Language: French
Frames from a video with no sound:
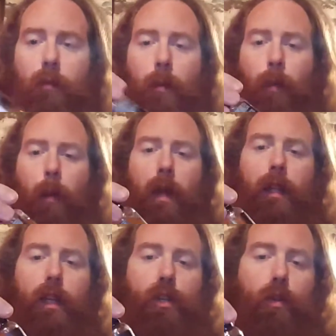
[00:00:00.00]
Première
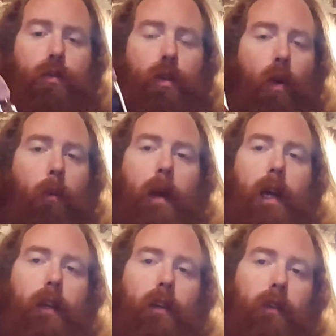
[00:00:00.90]
des choses qu'on
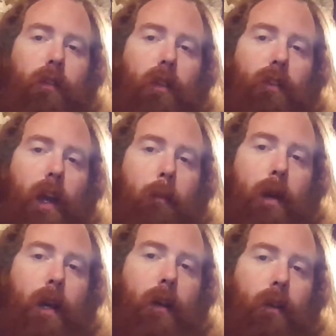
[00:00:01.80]
remarque, c'est
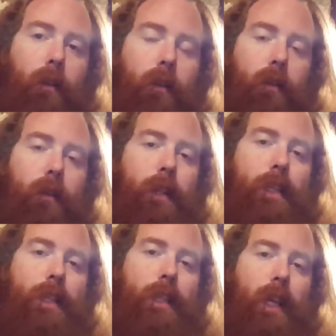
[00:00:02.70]
vraiment euh,
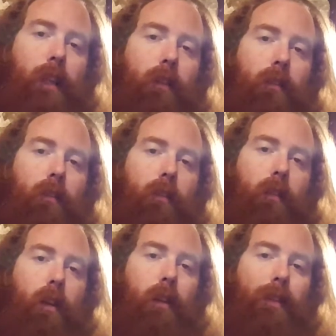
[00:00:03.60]
l'étiquette.
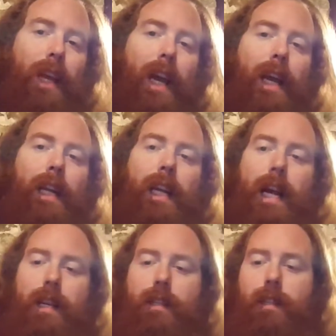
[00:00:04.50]
Très
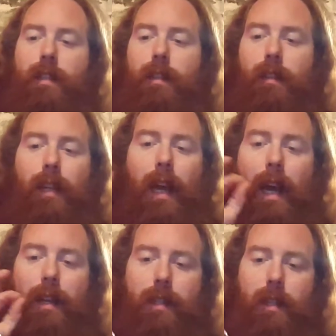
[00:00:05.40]
classique,
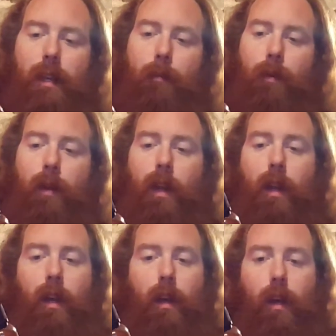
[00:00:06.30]
très simple.
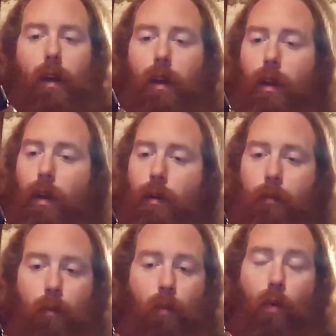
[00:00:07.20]
Euh,
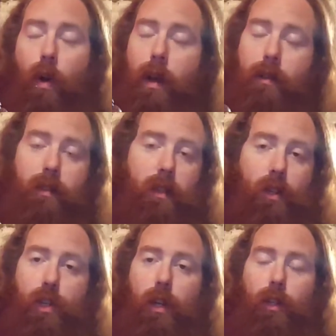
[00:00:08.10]
moi, c'est le
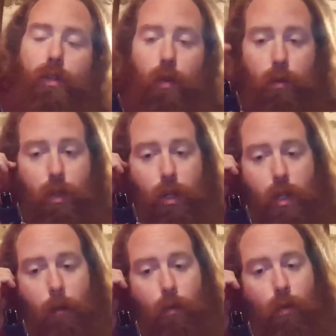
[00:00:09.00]
genre de choses que
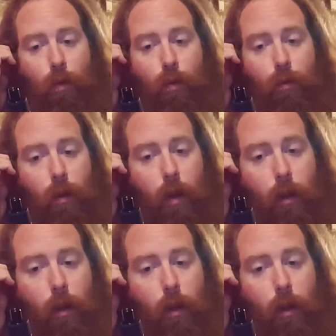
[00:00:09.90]
j'aime beaucoup.